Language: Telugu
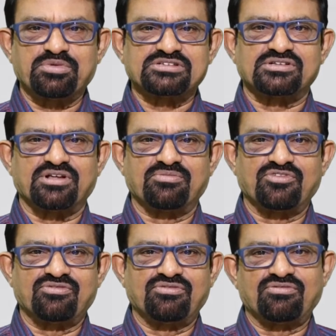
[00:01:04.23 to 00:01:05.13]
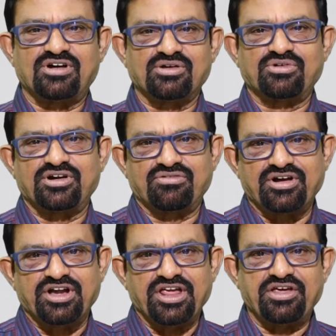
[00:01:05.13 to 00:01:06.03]
ప్రస్తుతం
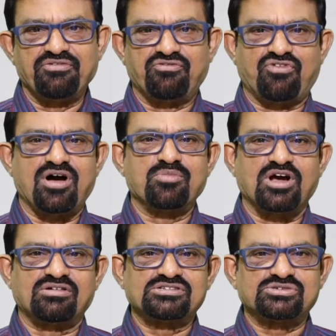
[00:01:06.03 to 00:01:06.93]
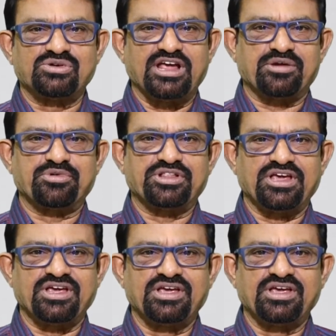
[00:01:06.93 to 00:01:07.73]
వాళ్ళకున్నటువంటి ఫామ్ కావచ్చు లేకపోతే